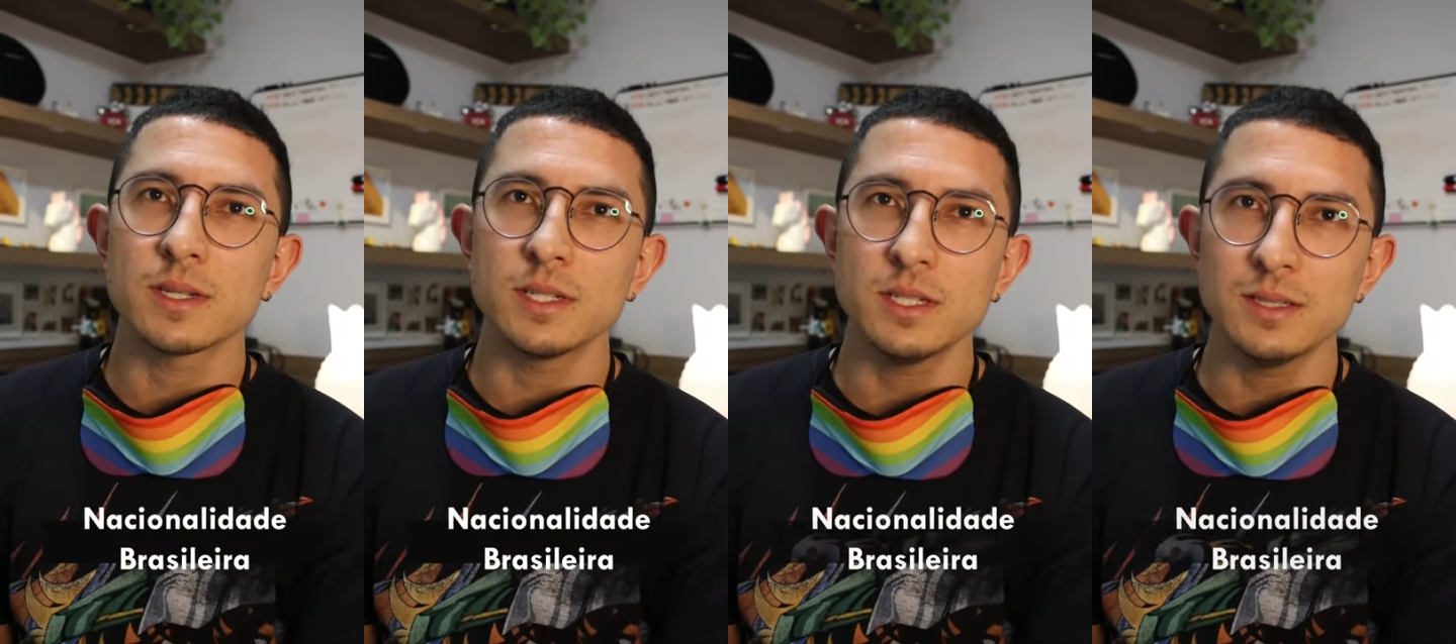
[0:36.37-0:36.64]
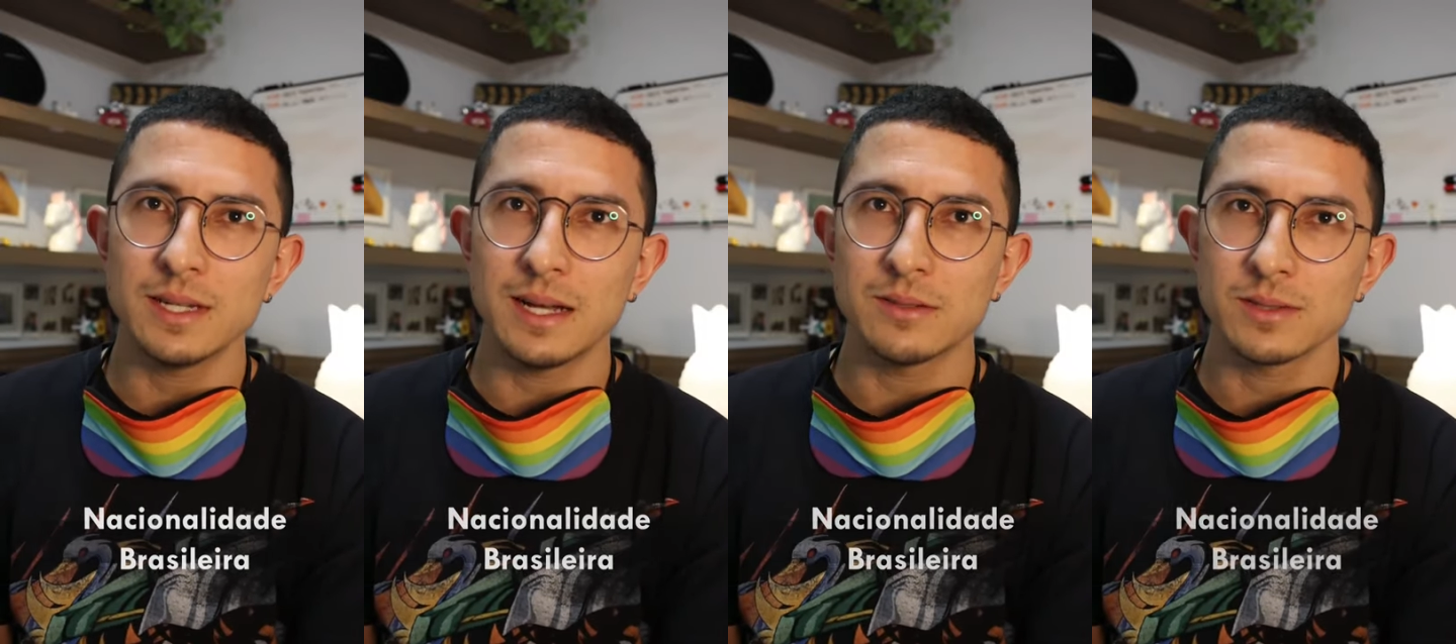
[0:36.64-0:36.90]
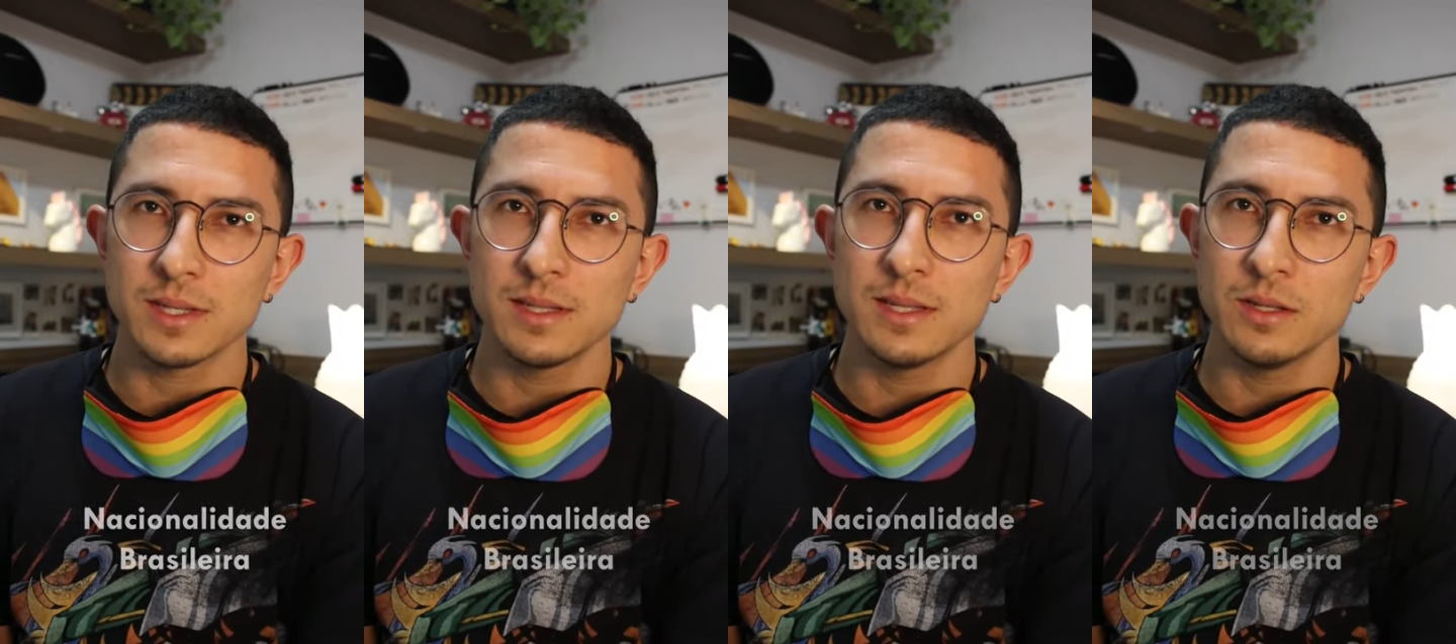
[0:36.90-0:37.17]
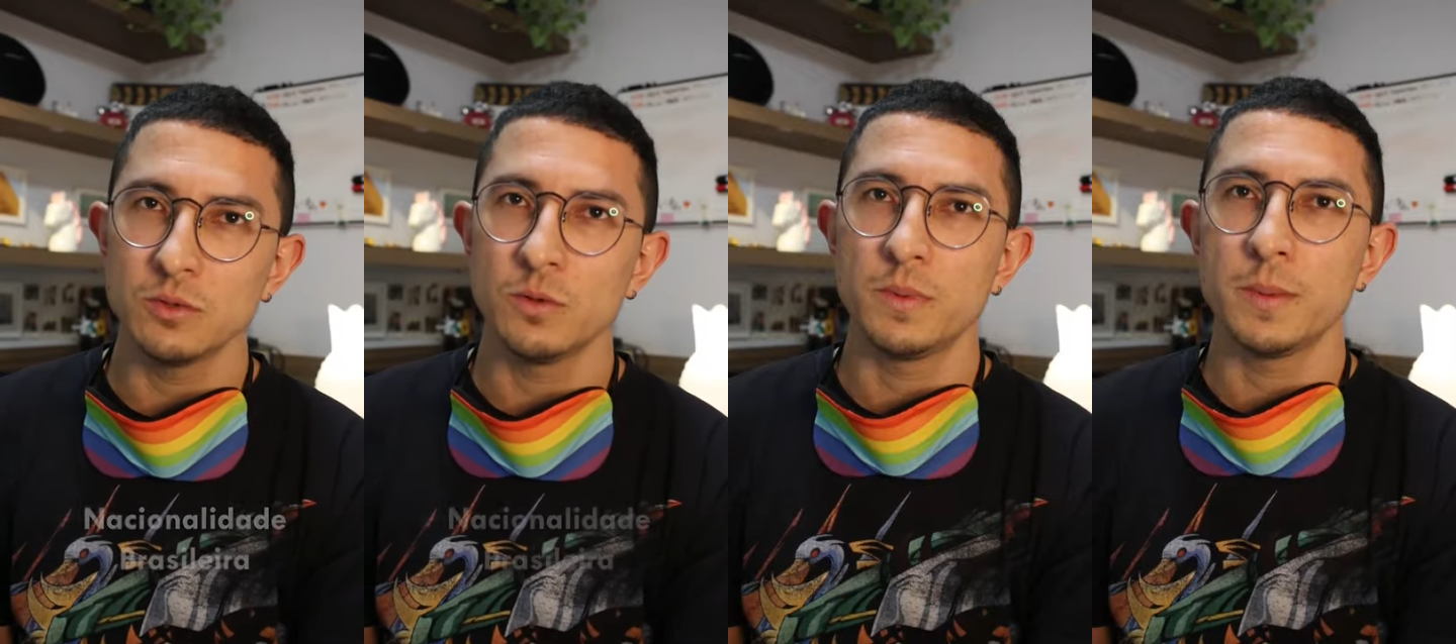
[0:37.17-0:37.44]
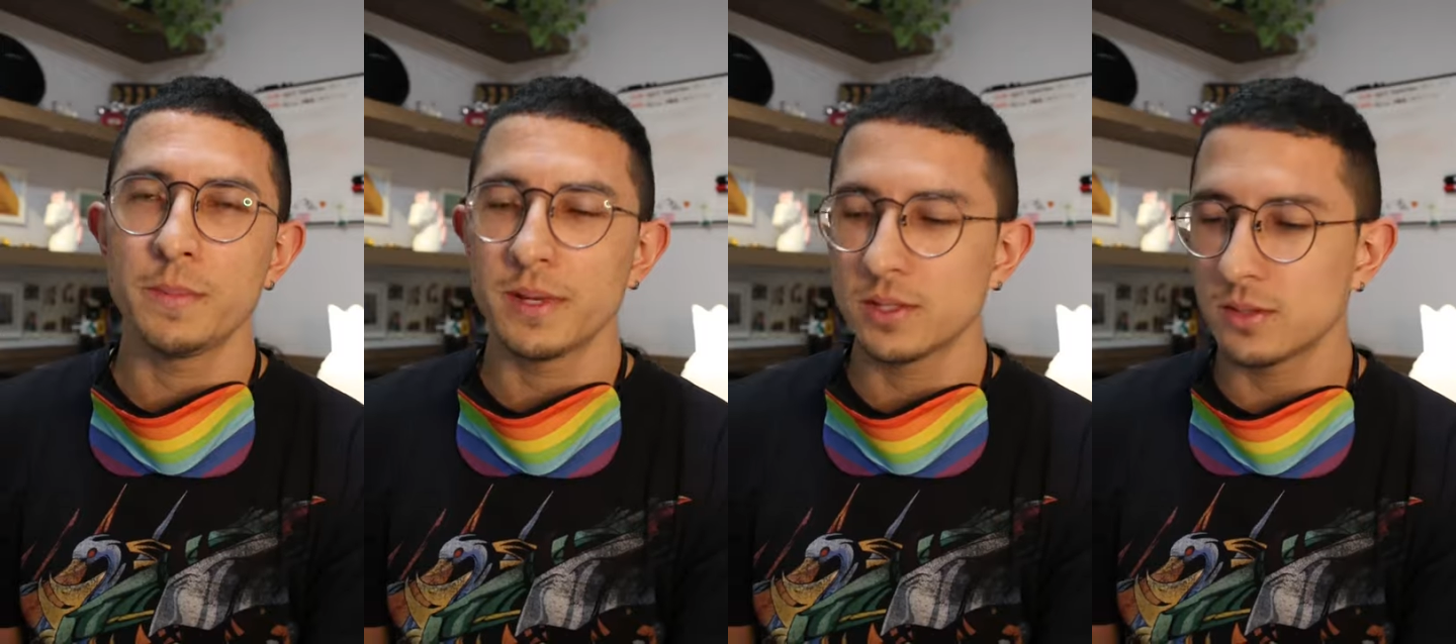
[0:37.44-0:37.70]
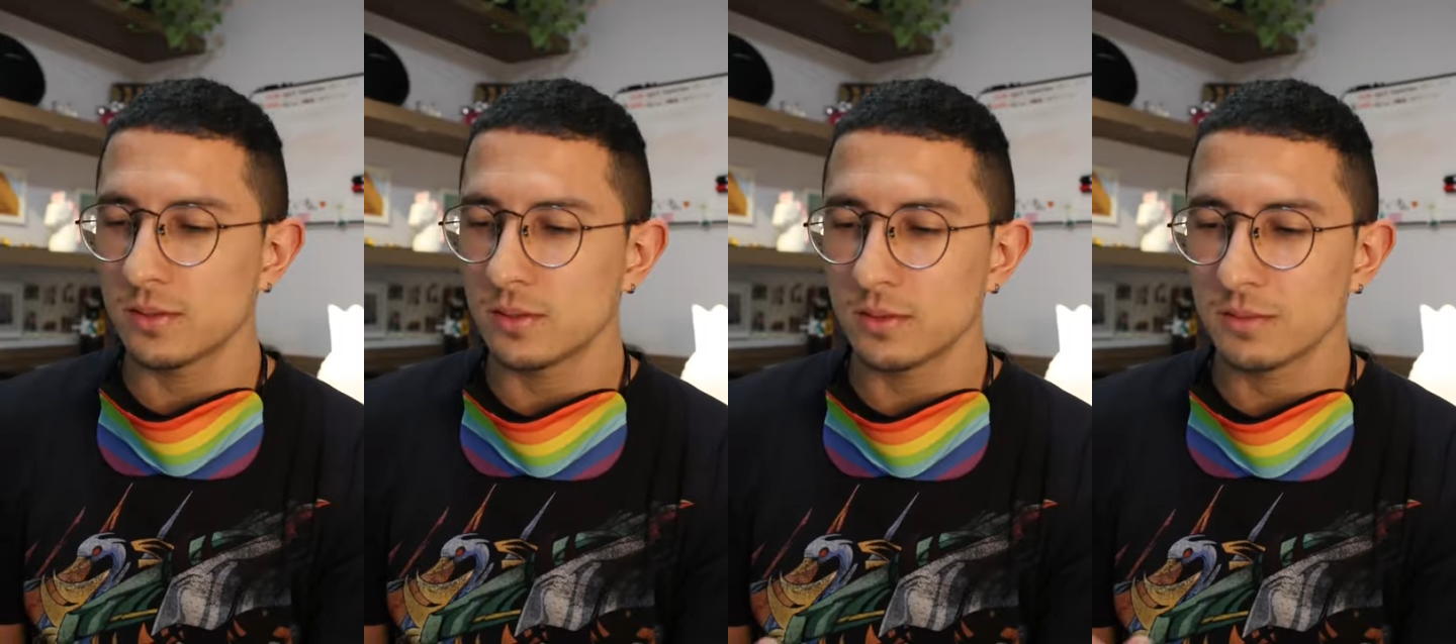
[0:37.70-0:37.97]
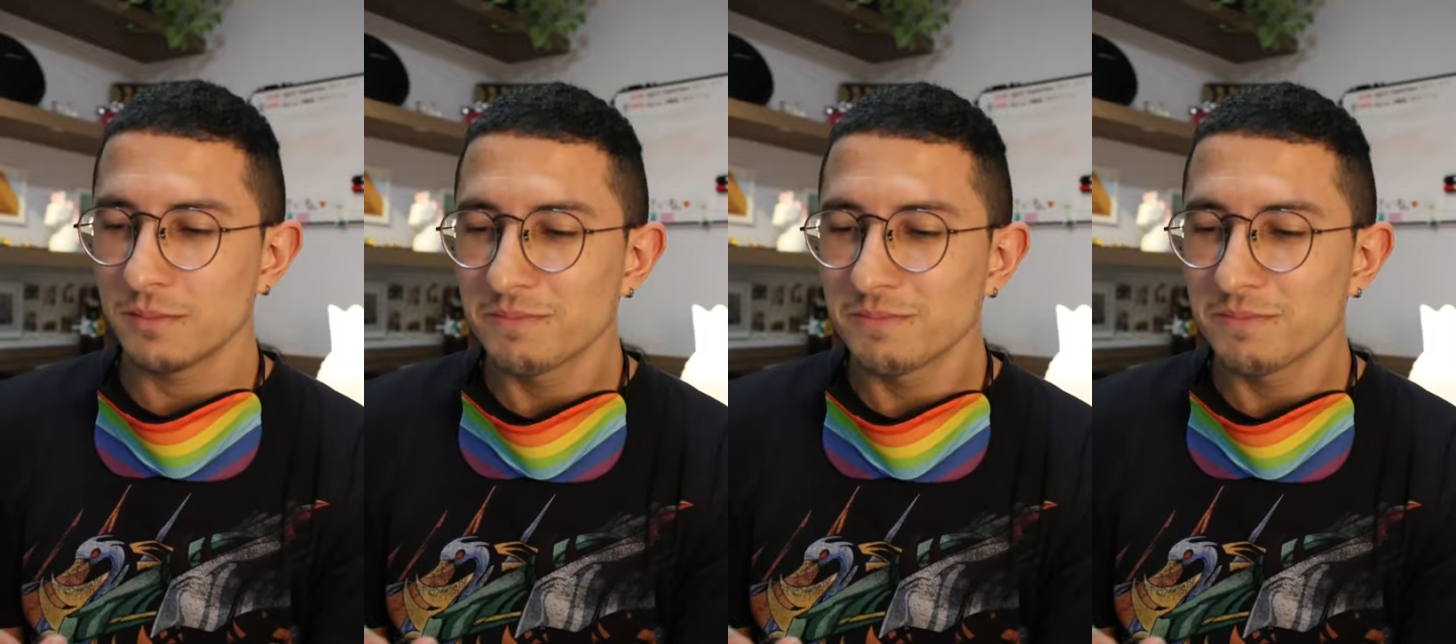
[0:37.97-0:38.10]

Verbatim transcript: candidatos que têm dupla perso...